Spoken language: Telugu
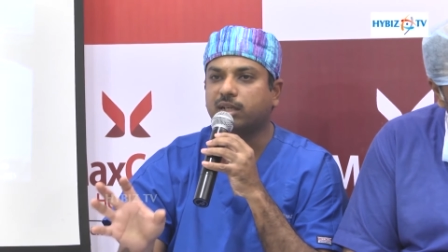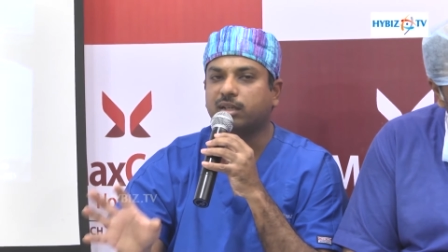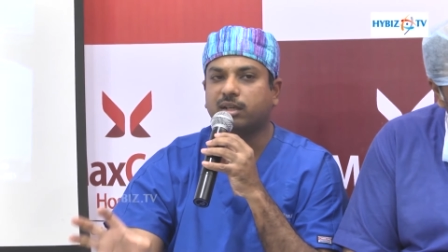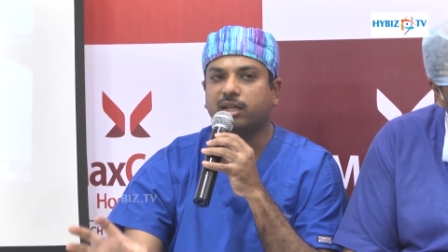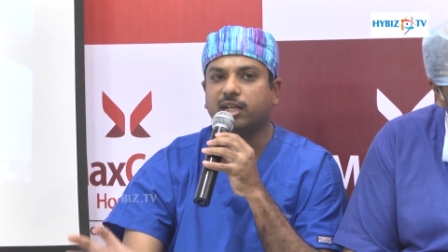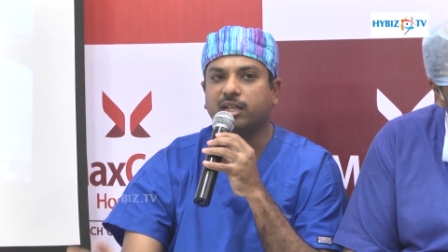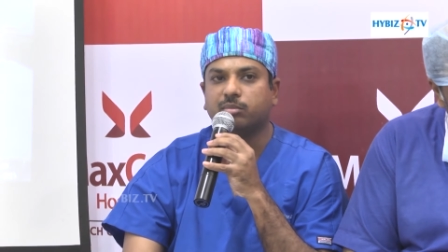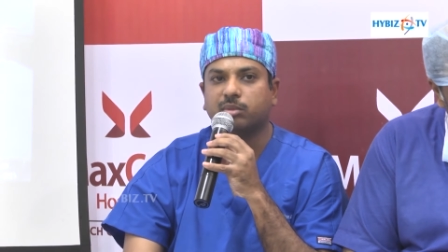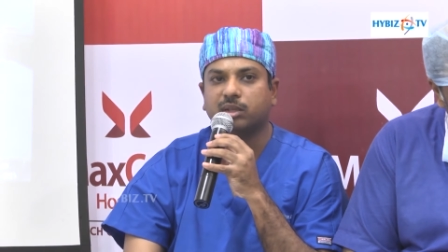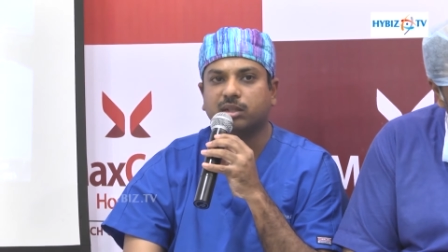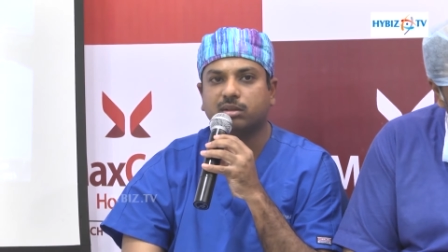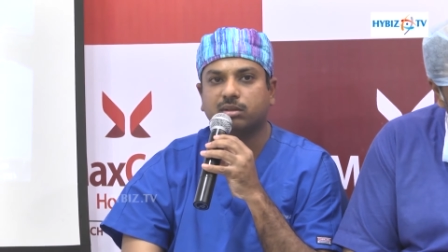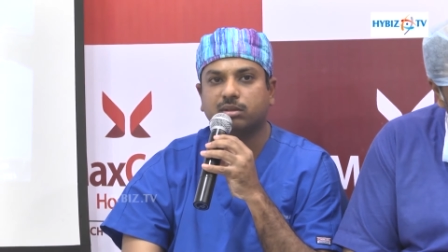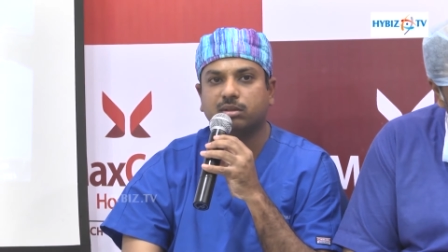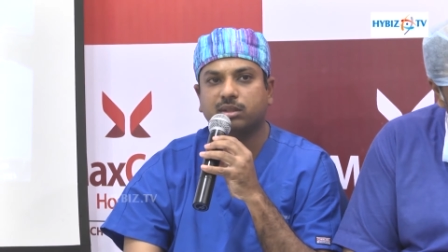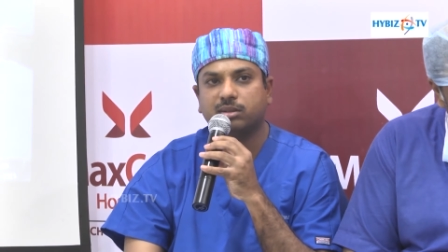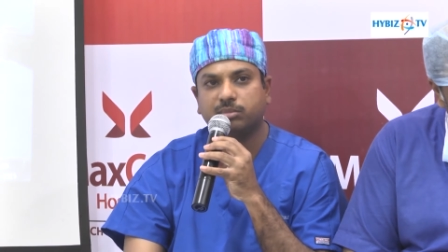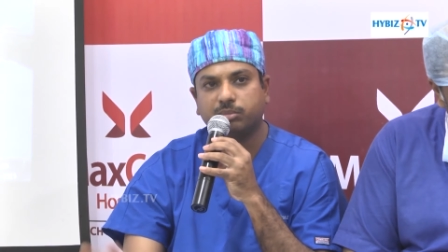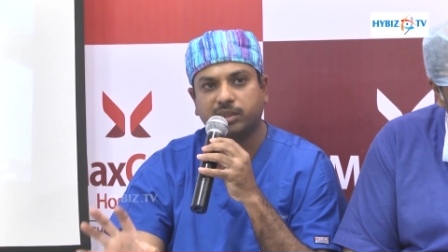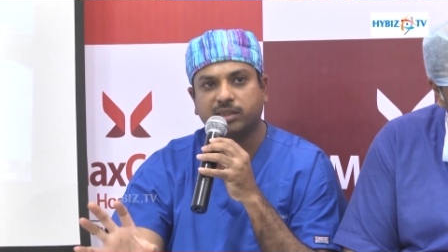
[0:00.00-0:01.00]
ట్రీట్మెంట్
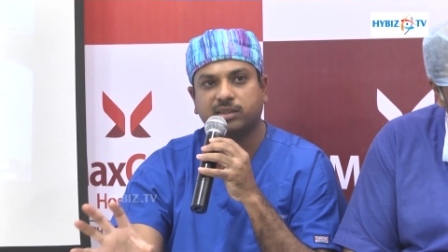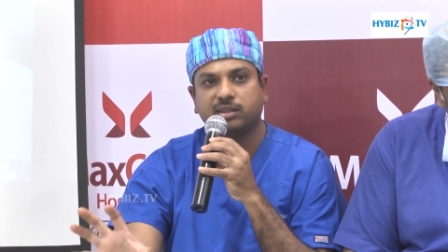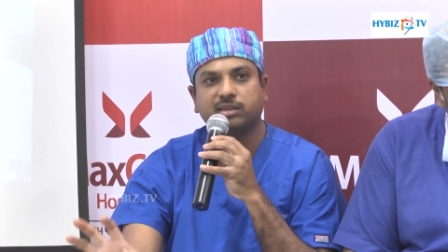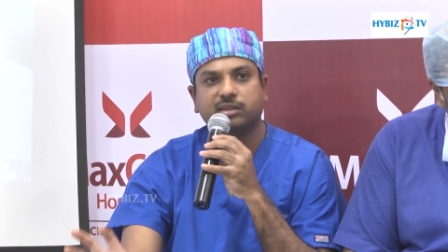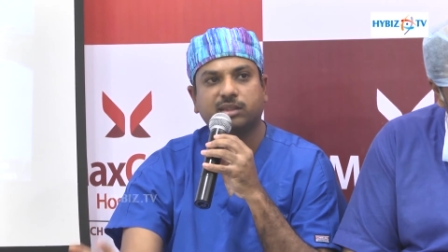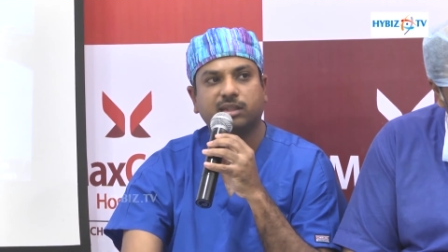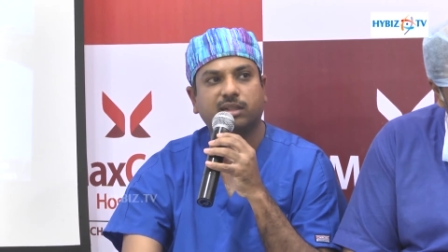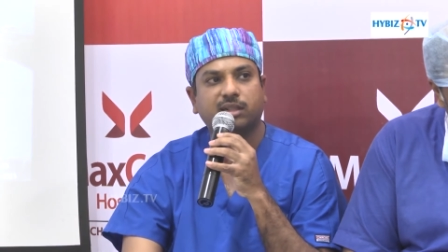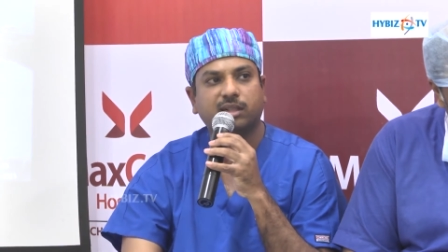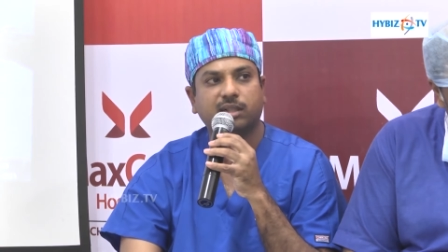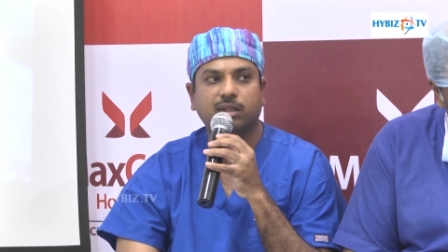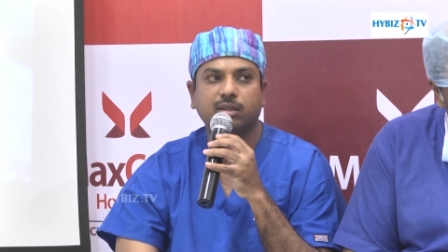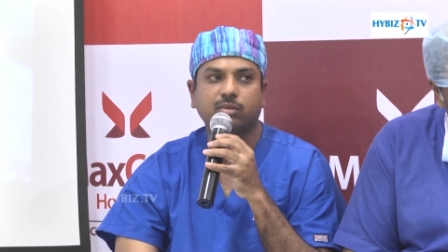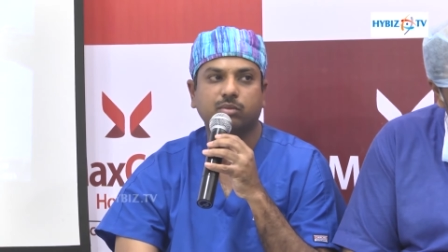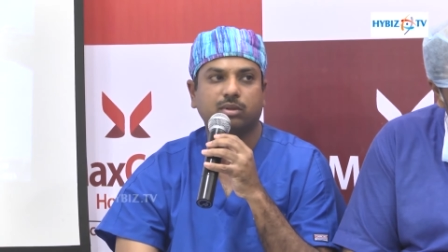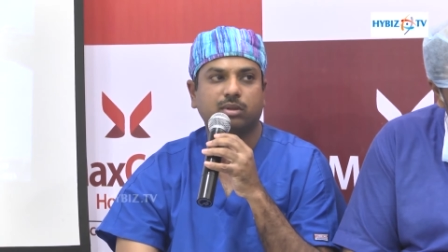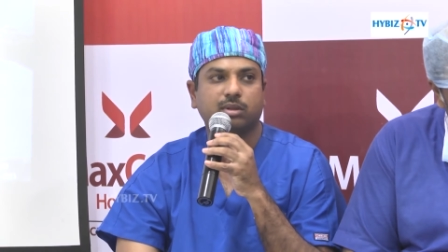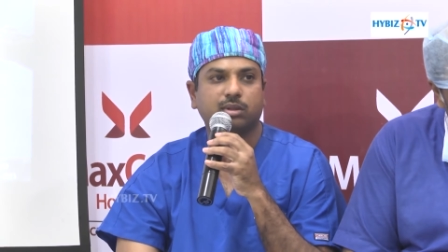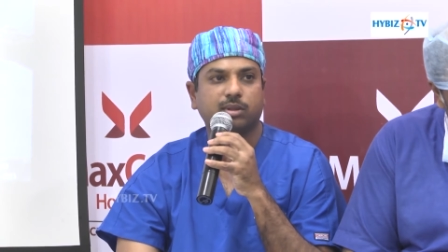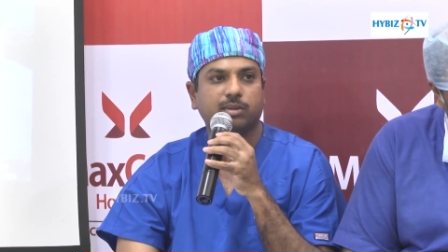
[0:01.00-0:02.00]
కూడా పేషెంట్ సెంట్రిక్గా
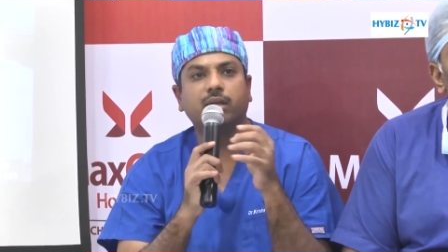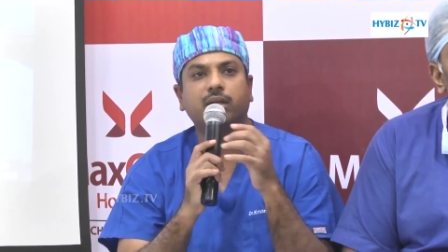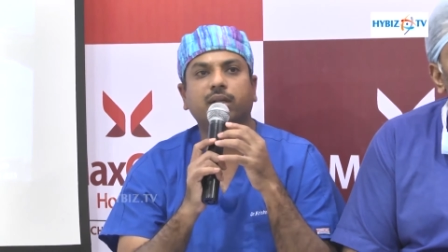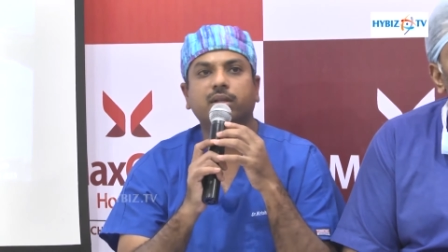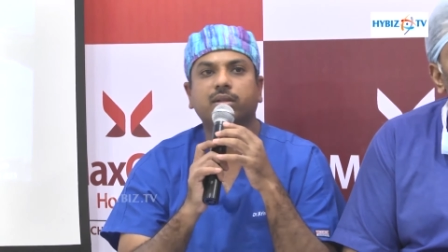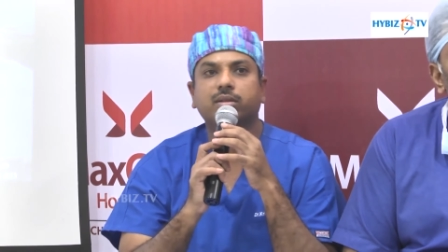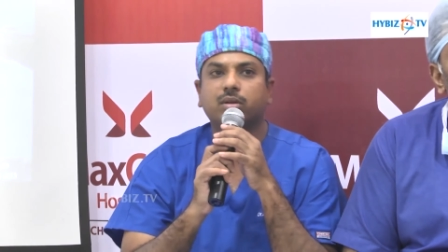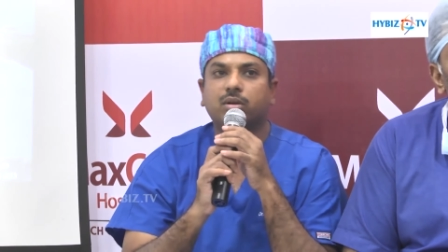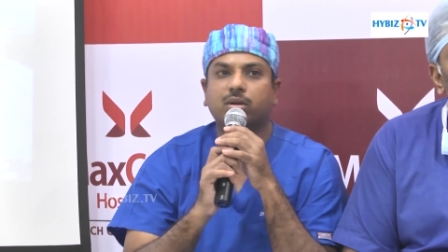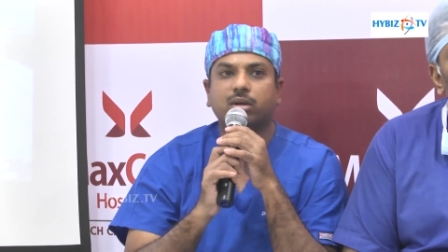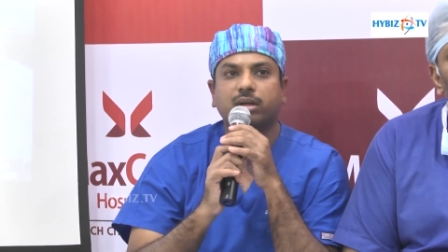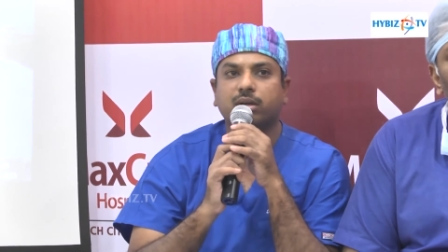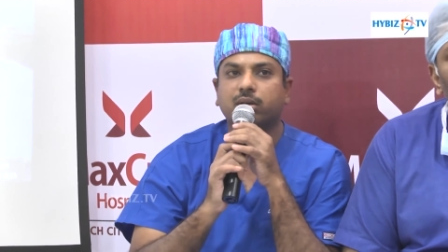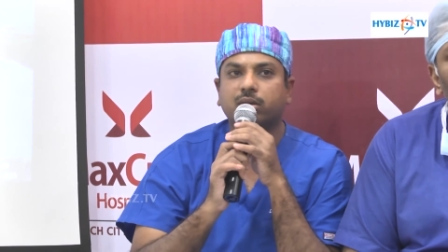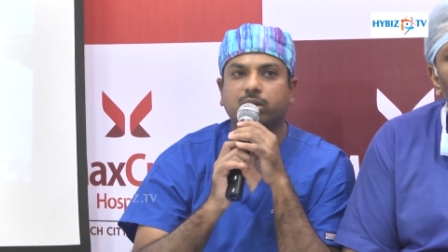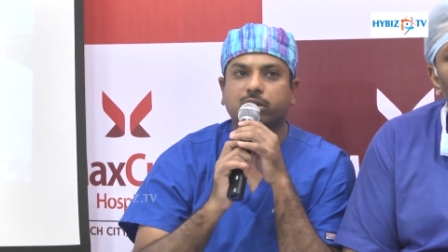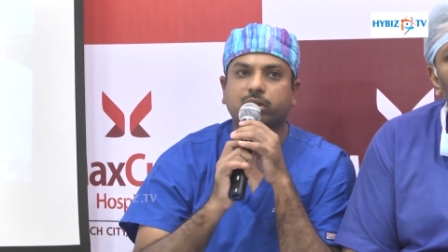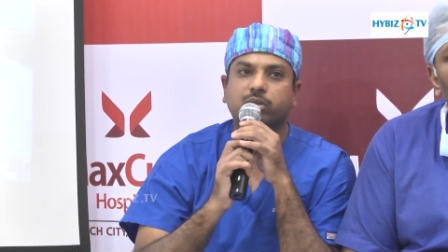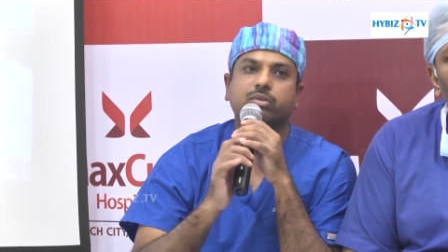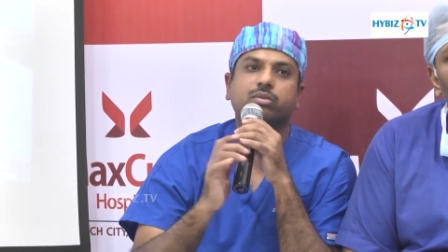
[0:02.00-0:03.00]
ఉంటుంది ఇట్ ఈస్ నాట్ ఎట్
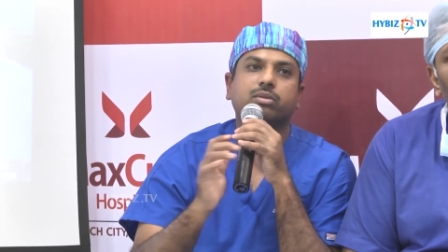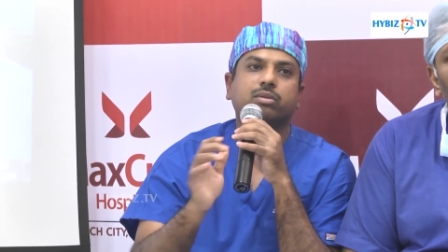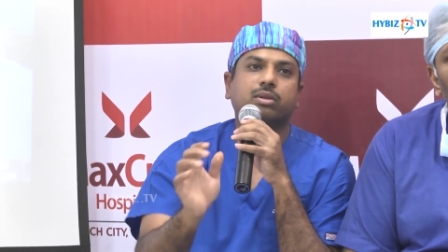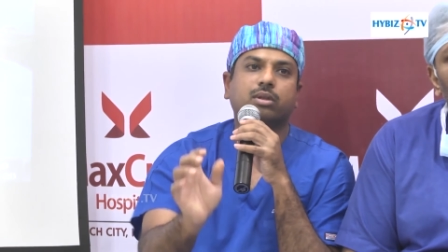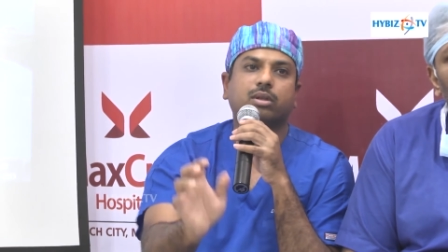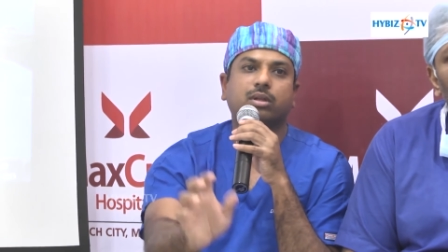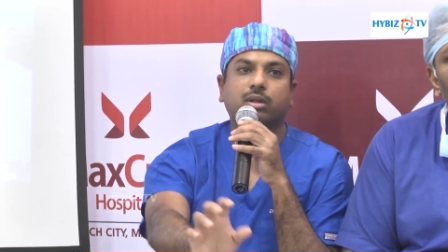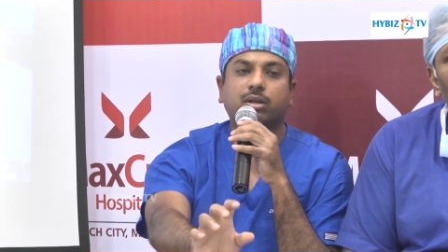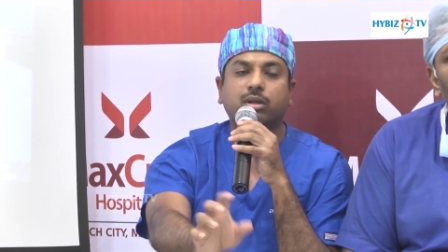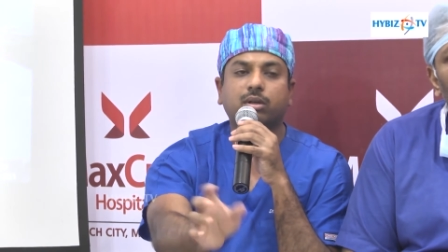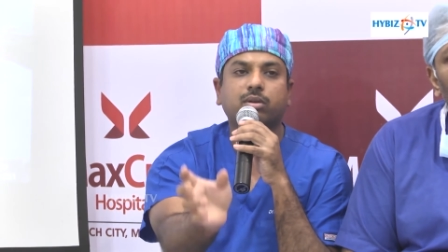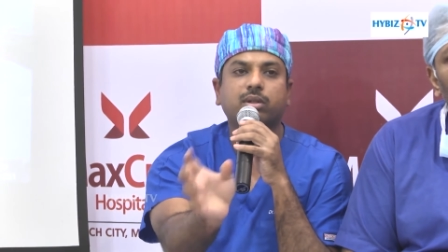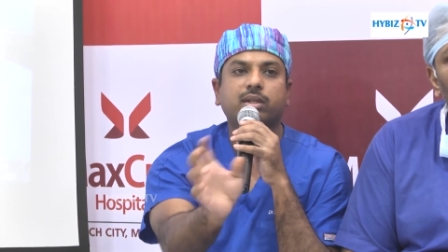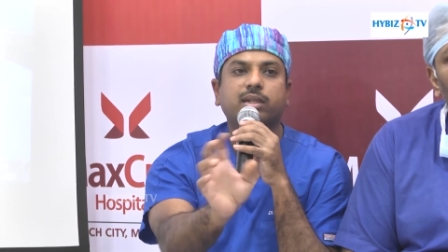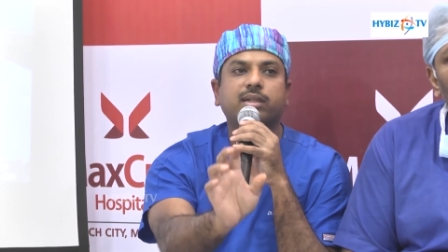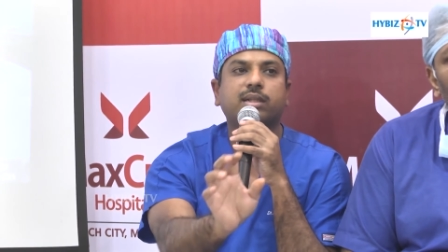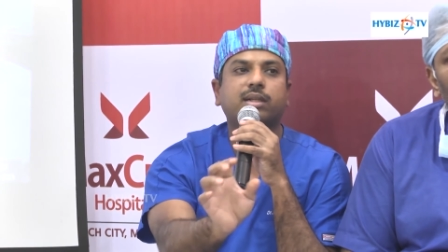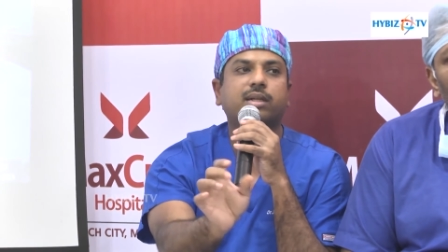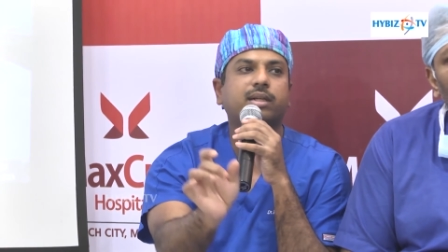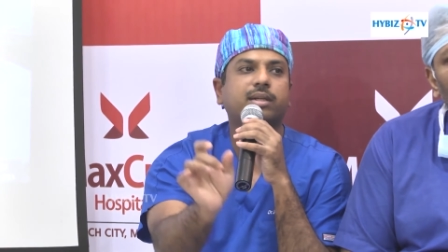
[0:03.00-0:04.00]
ఆల్ న్యూ రెండవది
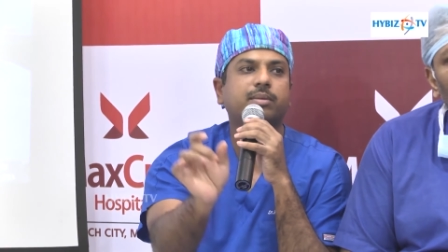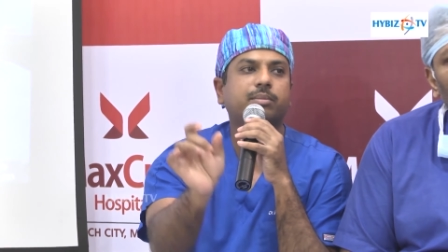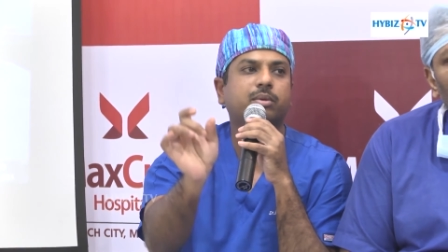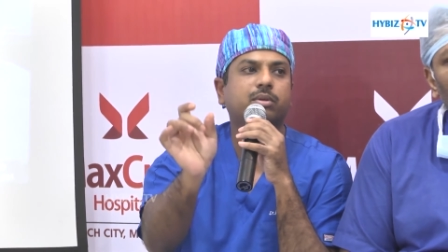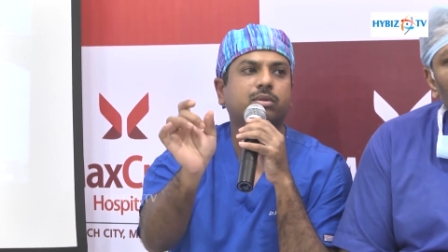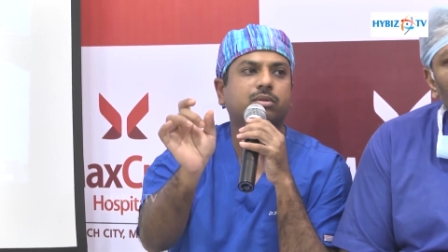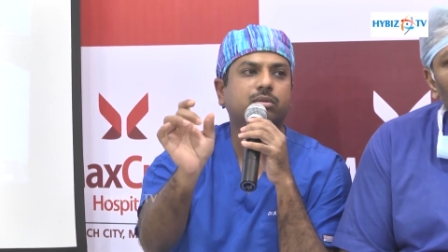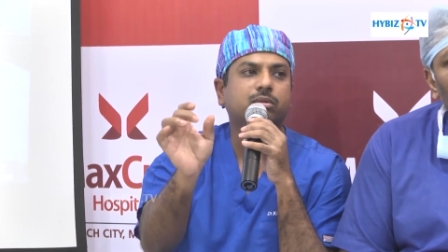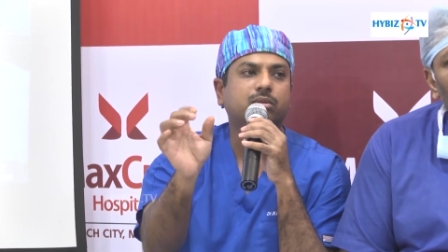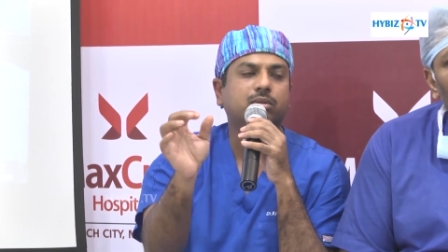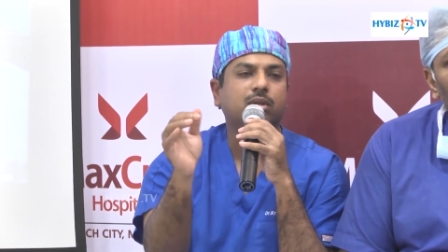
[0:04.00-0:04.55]
ఏంటంటే ఇప్పుడు